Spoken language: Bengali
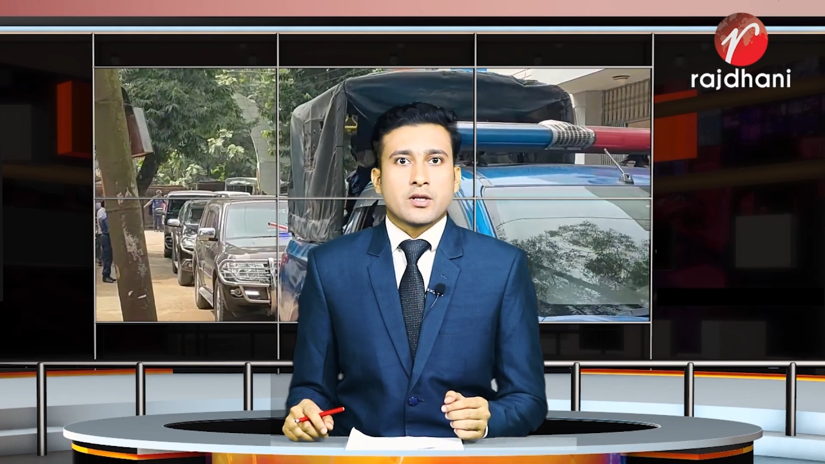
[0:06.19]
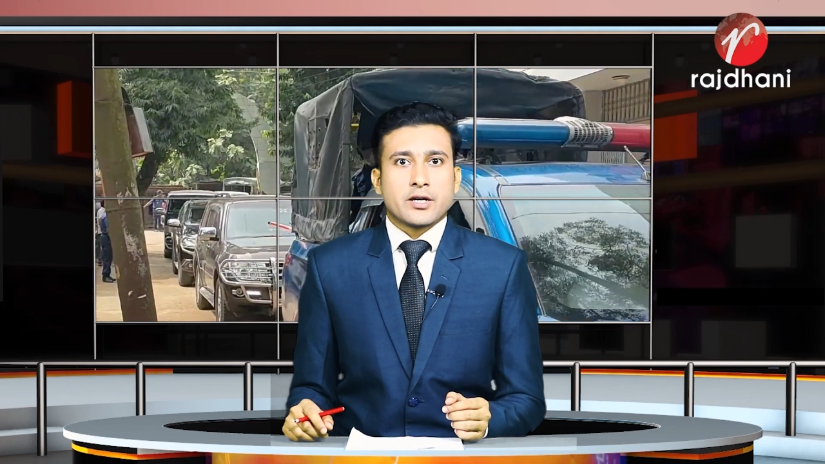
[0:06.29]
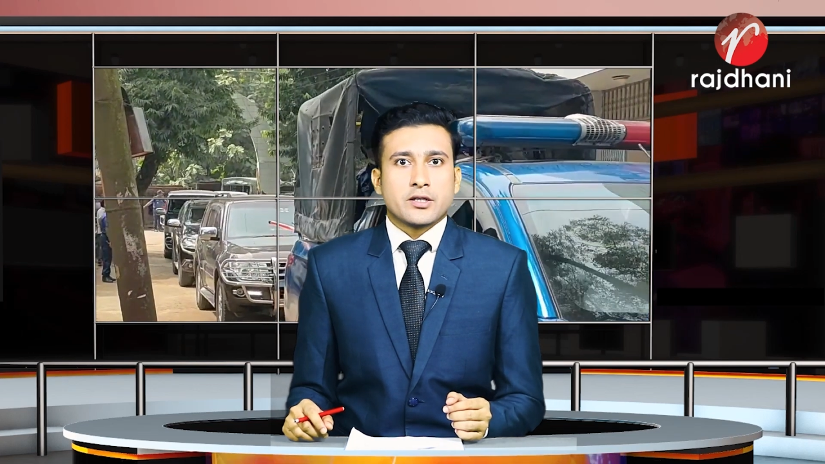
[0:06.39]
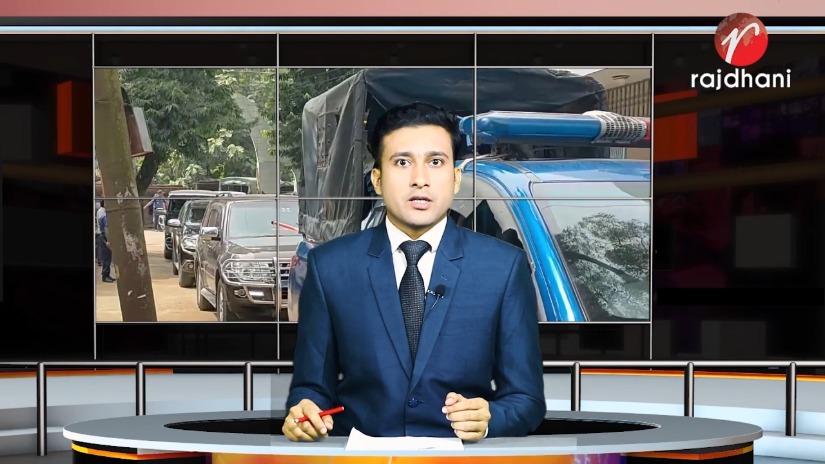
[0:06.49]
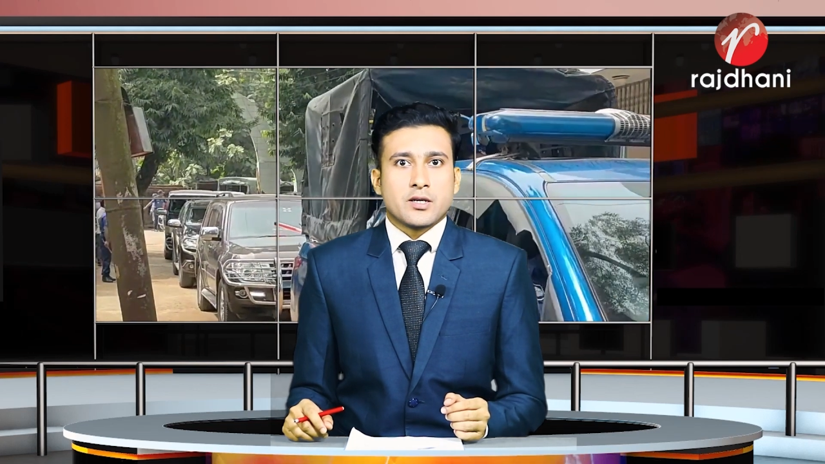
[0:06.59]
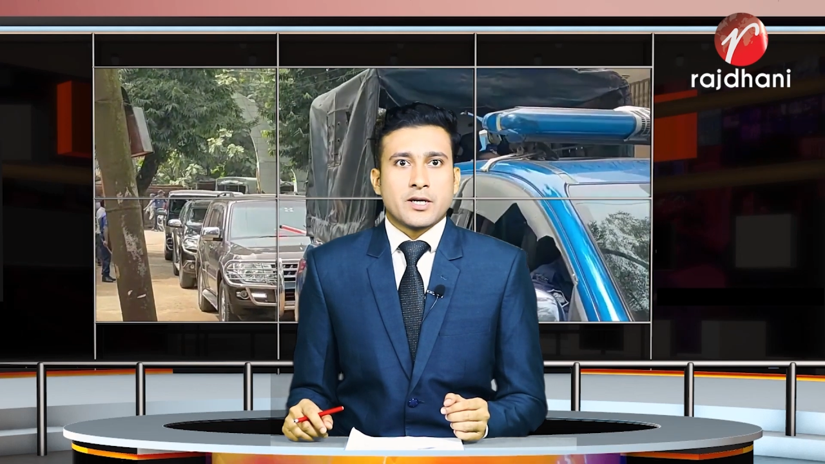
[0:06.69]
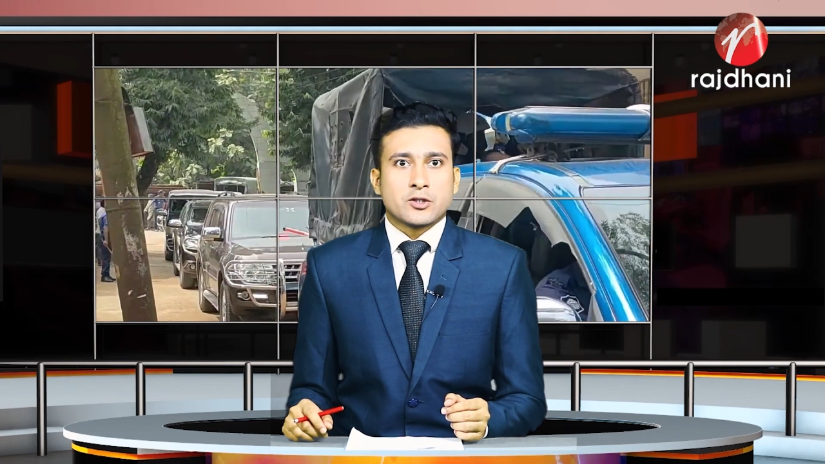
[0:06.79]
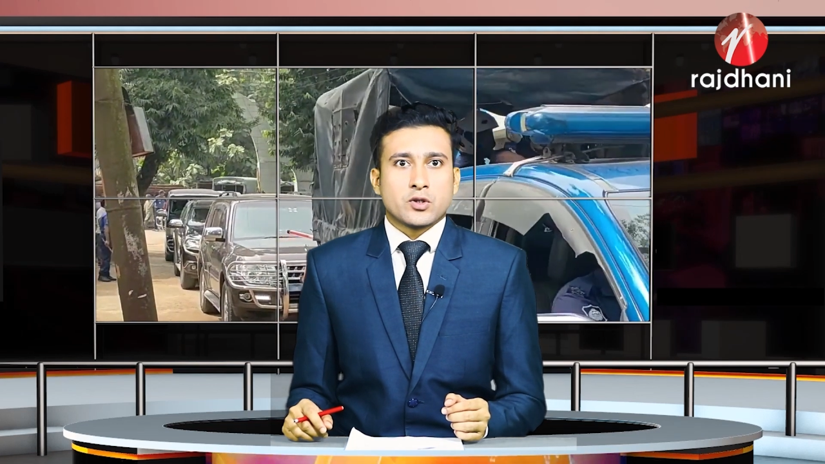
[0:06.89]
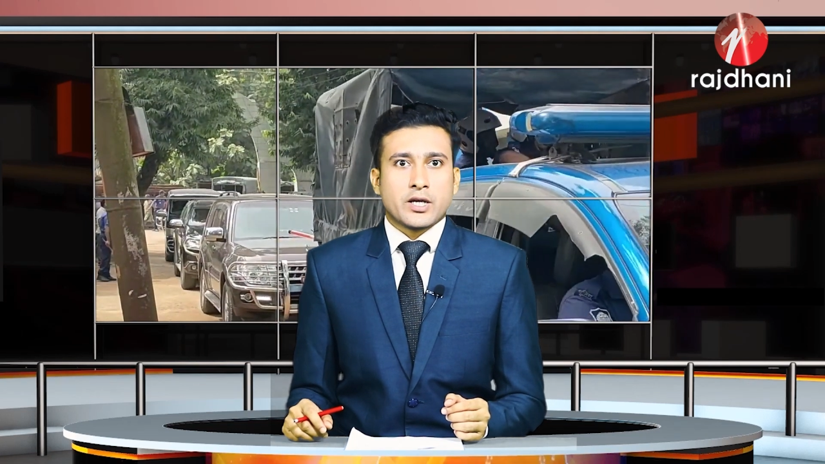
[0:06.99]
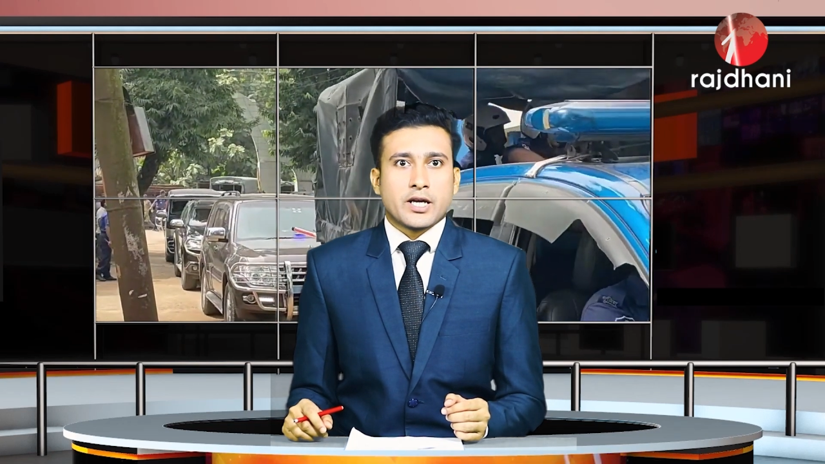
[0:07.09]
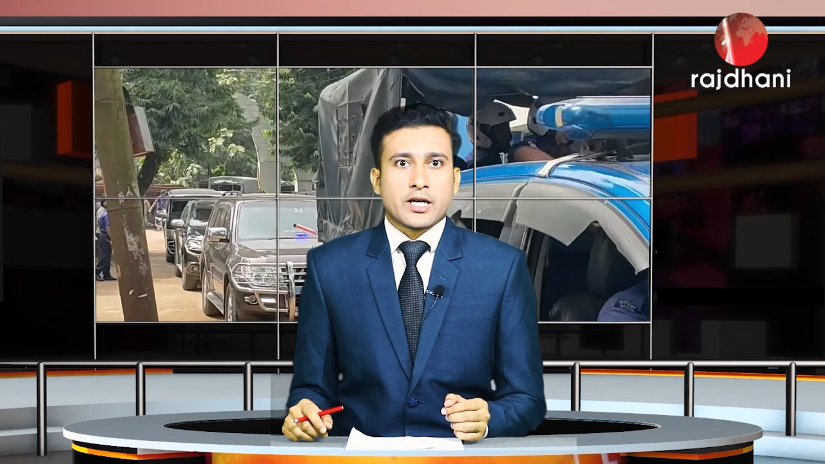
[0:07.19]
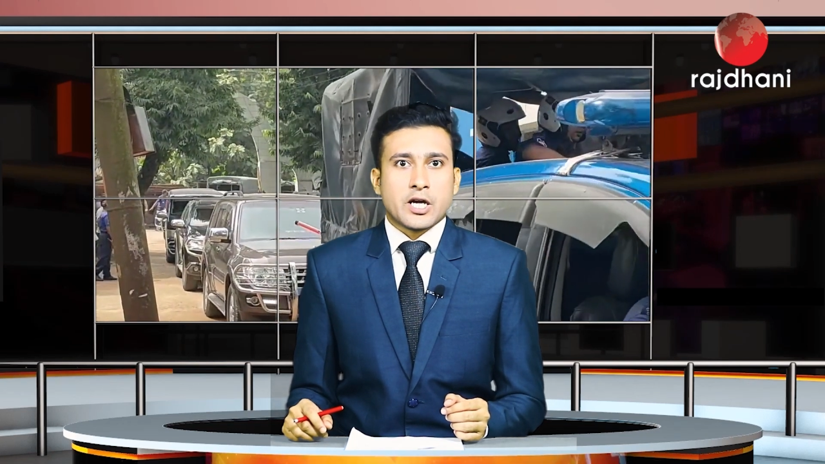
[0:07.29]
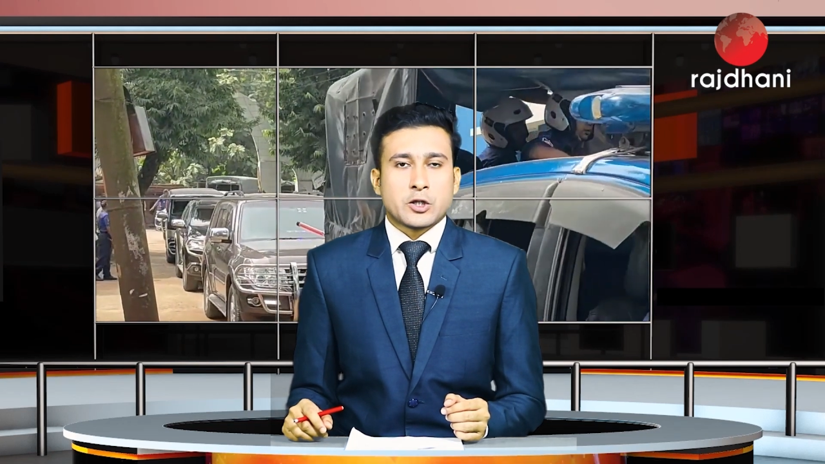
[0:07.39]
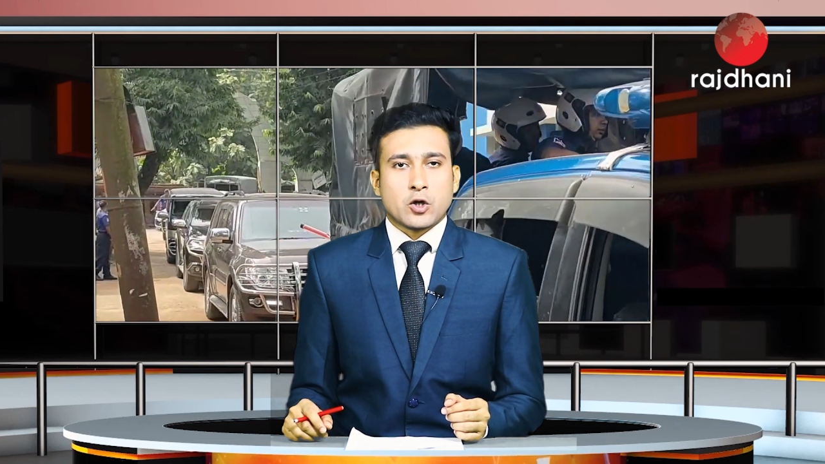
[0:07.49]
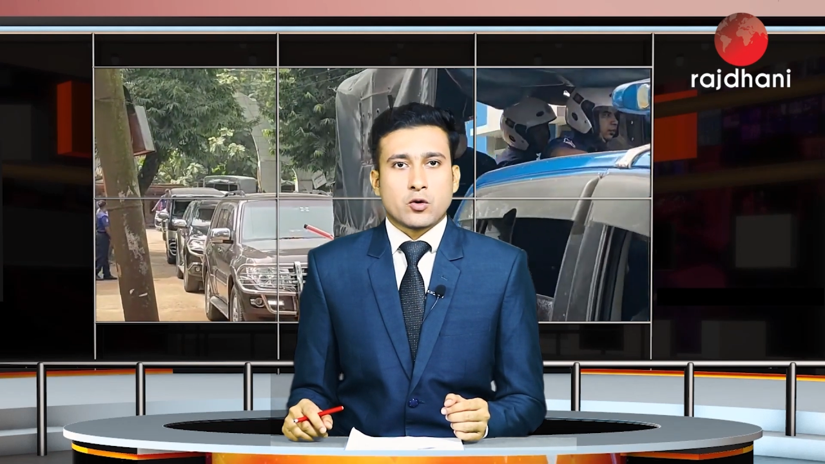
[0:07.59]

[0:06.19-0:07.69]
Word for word: তার নির্বাচনী এলাকায়